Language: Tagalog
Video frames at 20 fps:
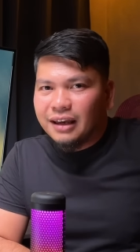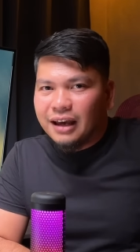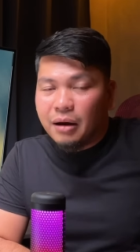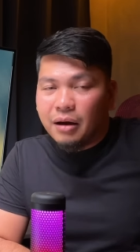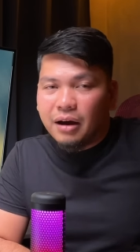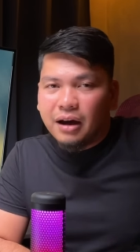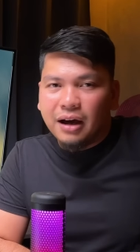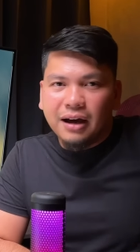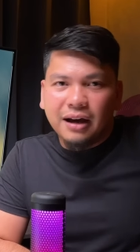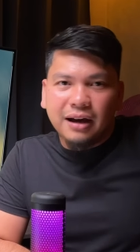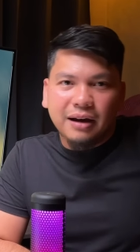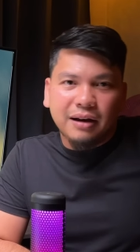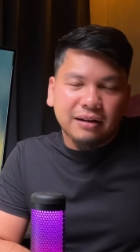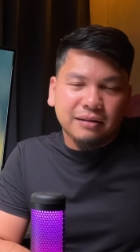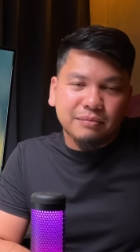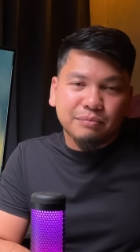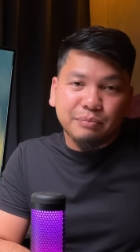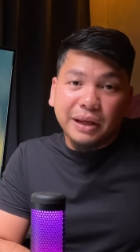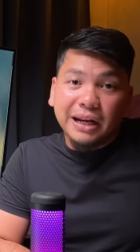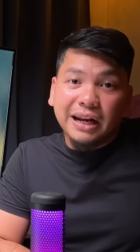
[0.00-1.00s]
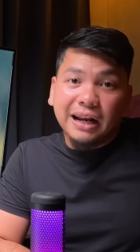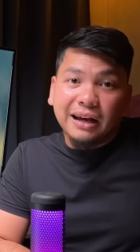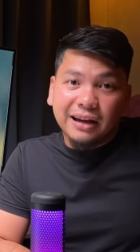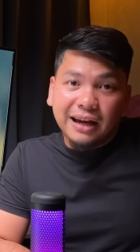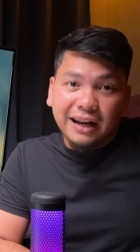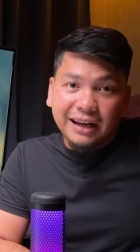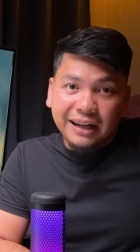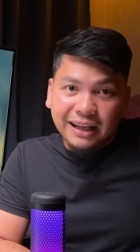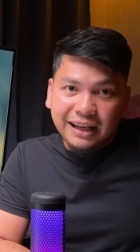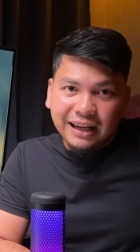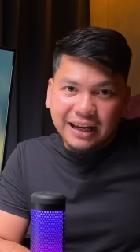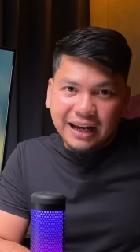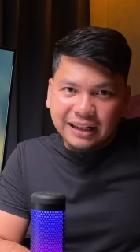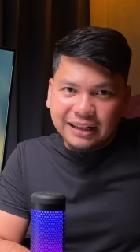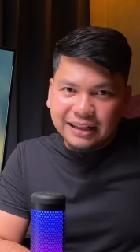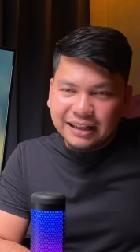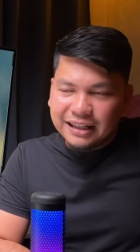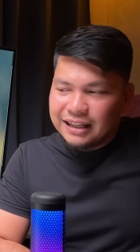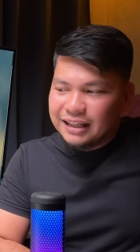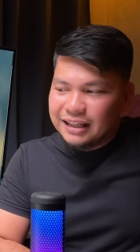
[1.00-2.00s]
uh,
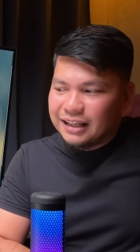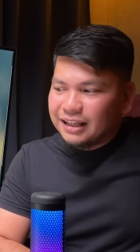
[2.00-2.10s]
pinanggalingan.